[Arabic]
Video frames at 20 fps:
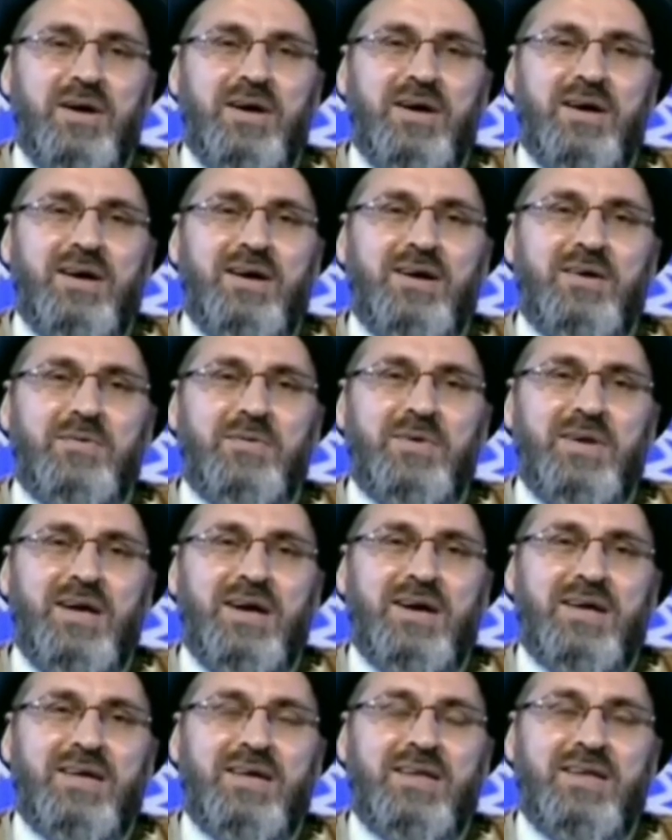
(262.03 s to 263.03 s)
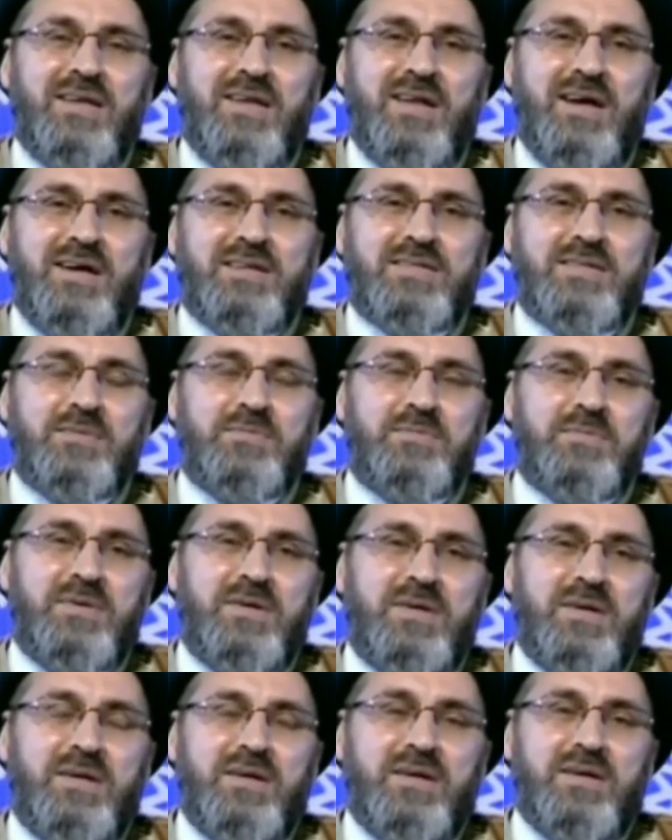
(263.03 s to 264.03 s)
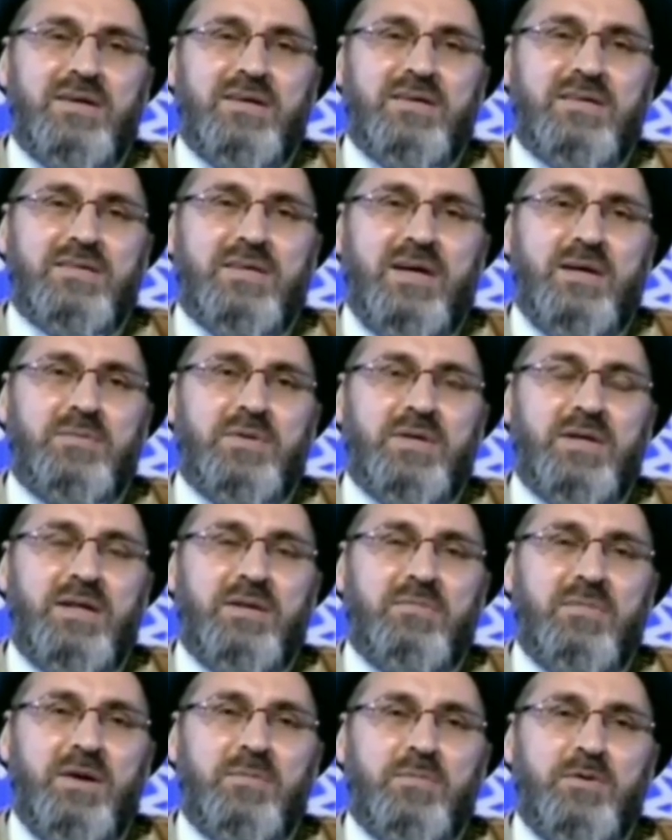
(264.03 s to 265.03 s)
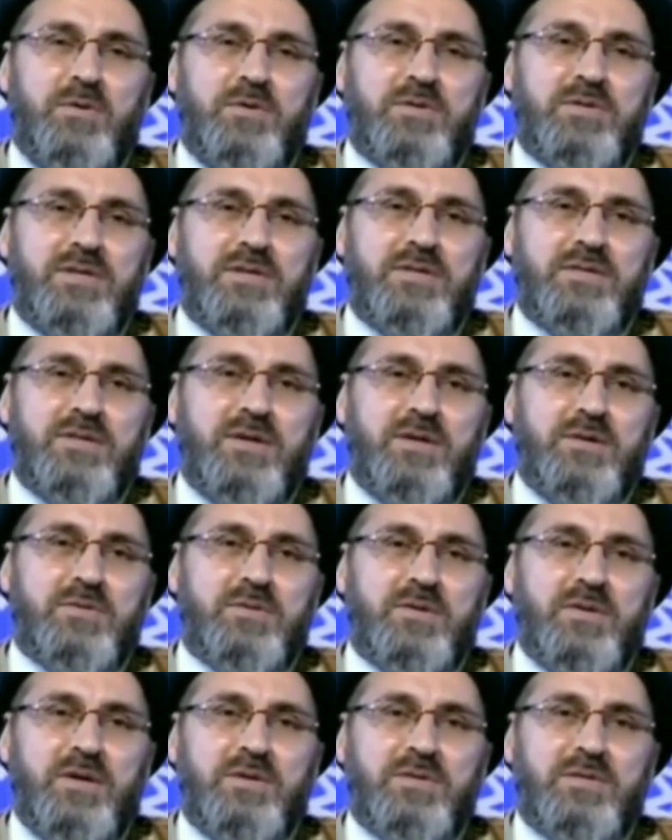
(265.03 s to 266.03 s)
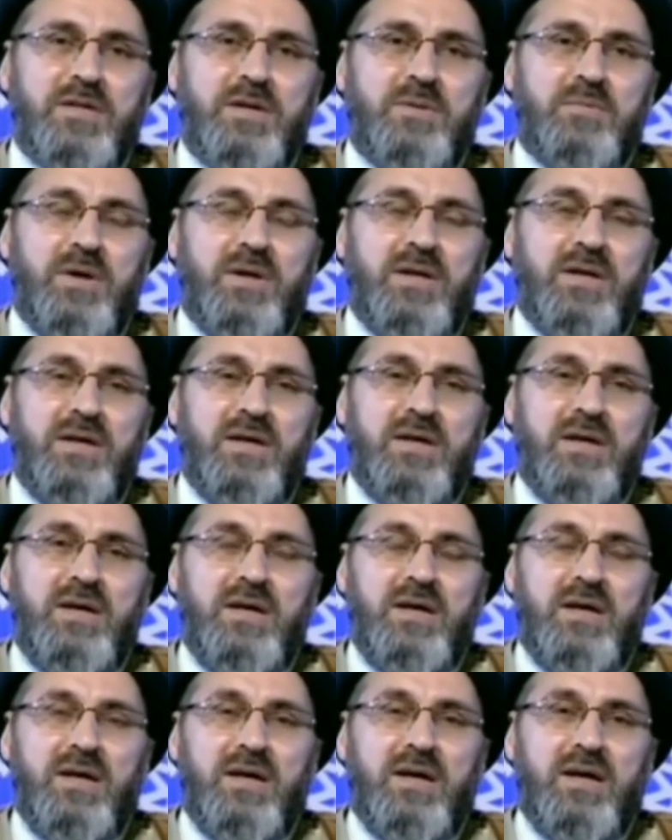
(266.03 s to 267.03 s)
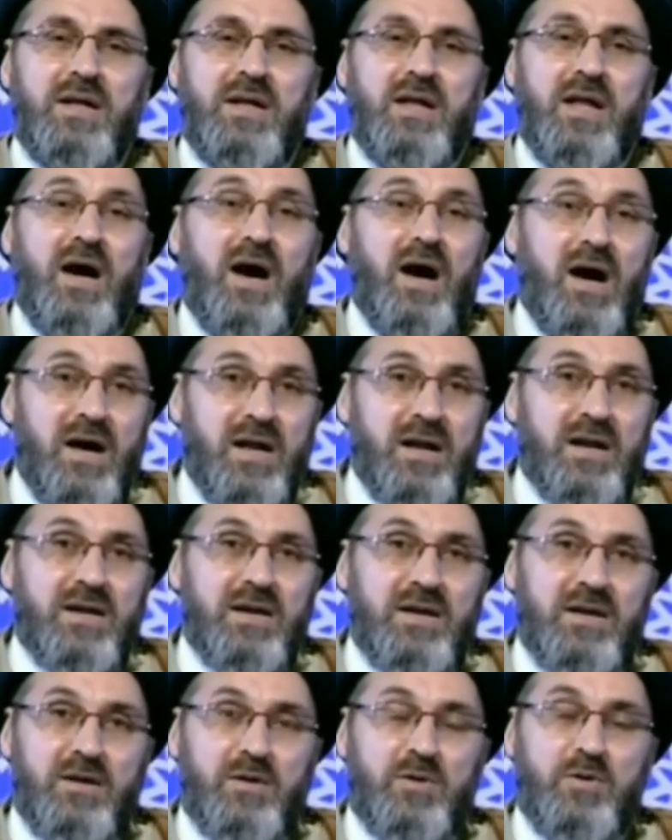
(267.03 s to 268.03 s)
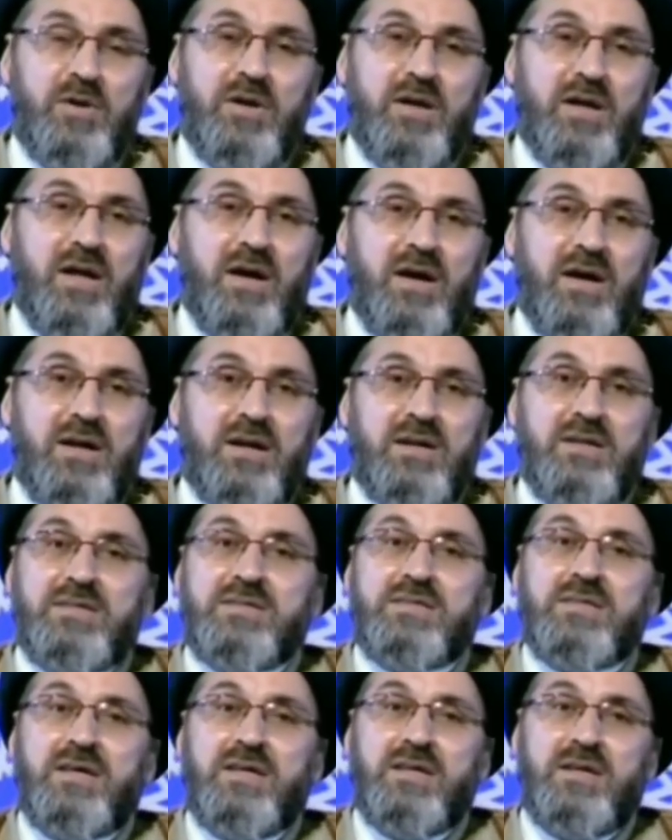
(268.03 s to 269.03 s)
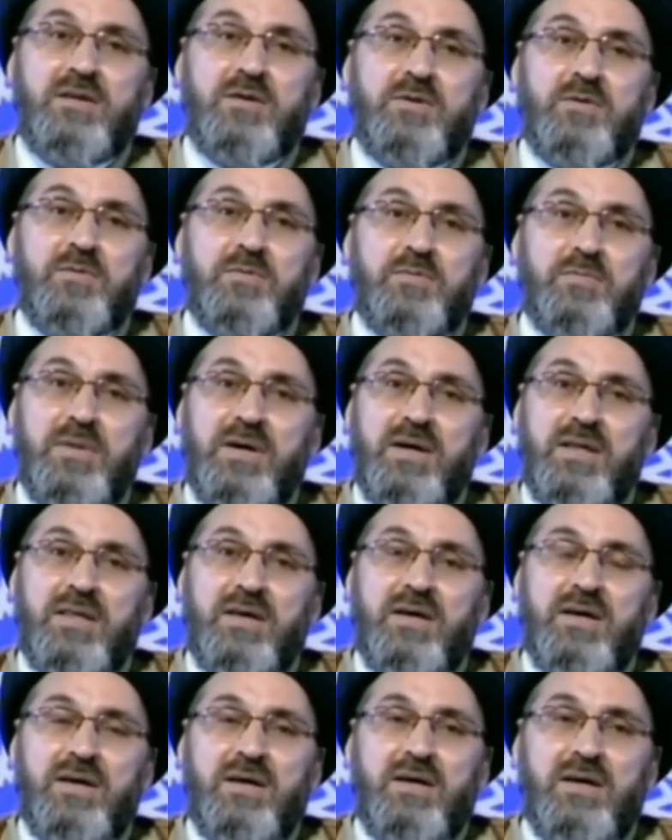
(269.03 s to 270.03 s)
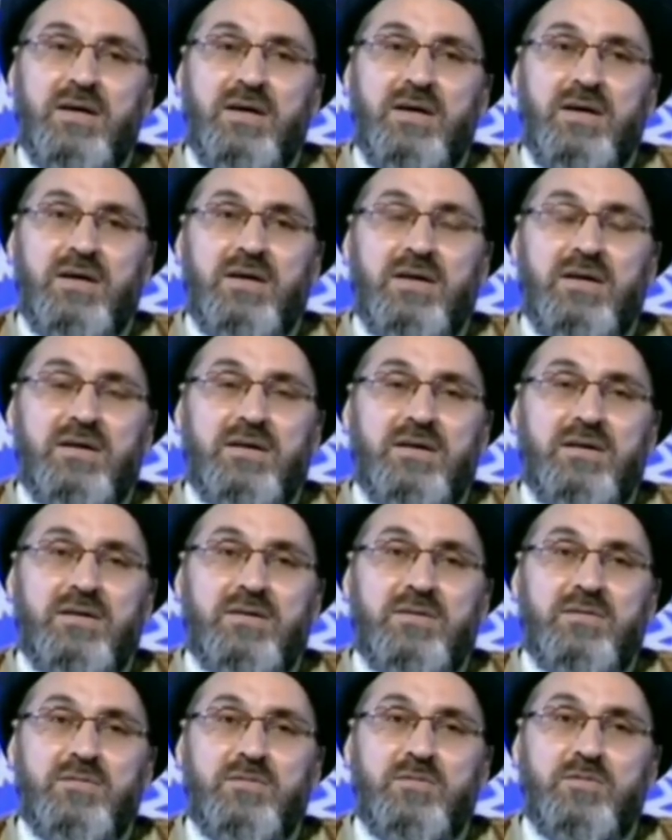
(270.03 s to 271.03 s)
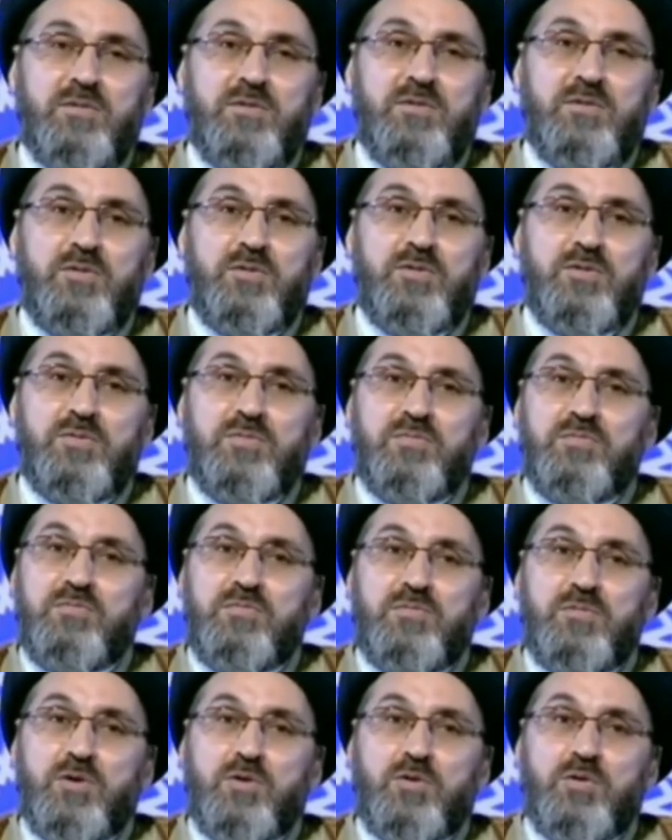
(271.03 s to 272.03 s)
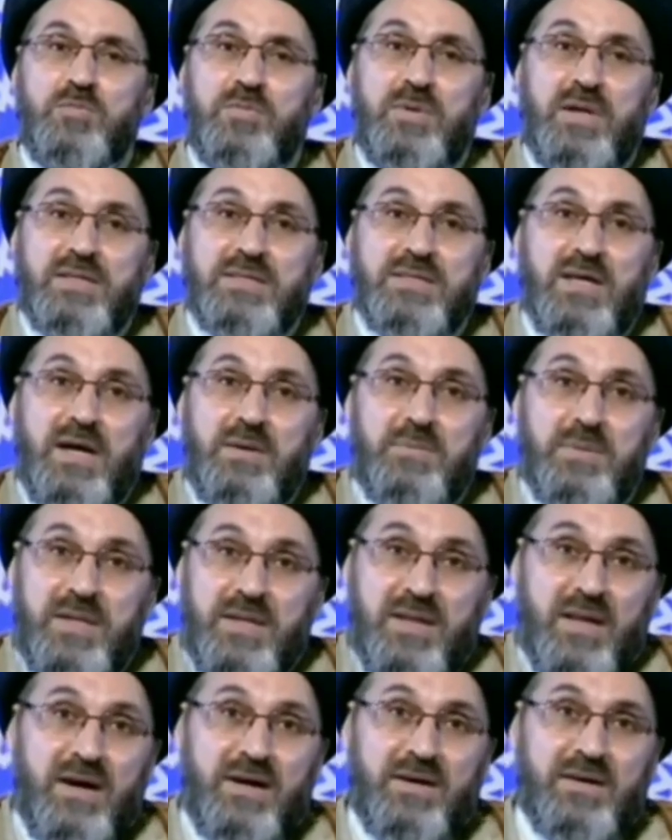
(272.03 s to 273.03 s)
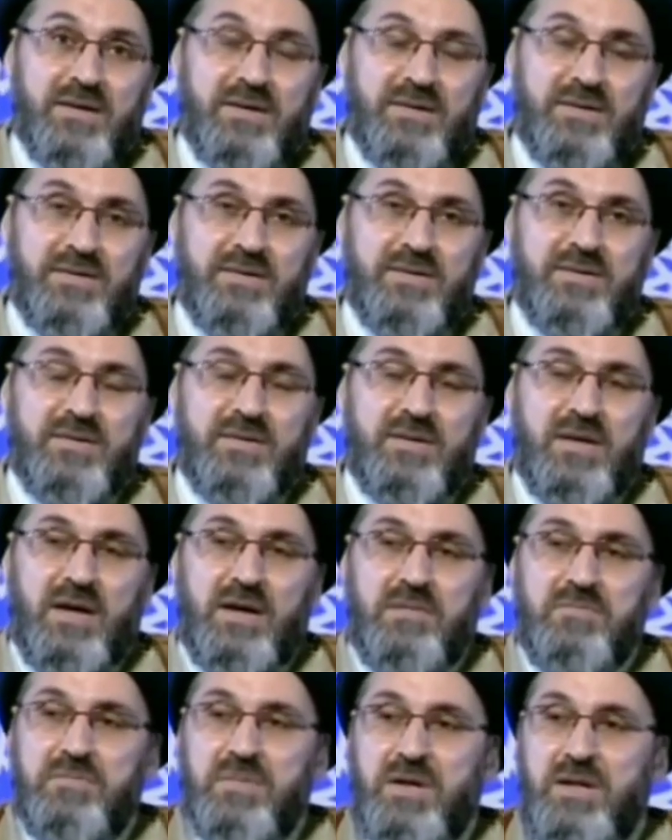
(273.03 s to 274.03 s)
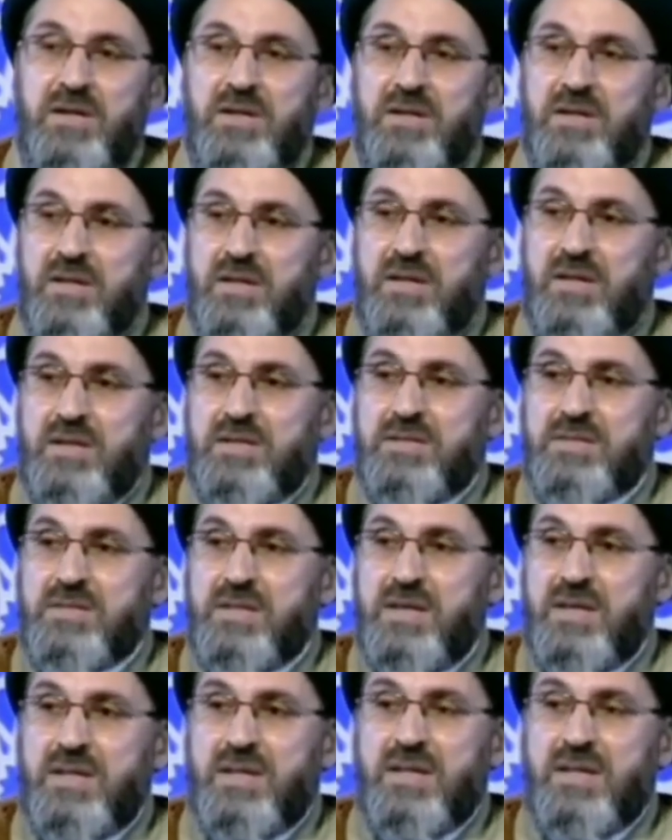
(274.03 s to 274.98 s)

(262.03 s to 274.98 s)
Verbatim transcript: ولكن حسب آه، تعبير الإمام الحسين صلى الله وسلامه عليه العار كل العار إنسان أنه ماذا آه، يكون من أصحاب النار أما الإنسان أن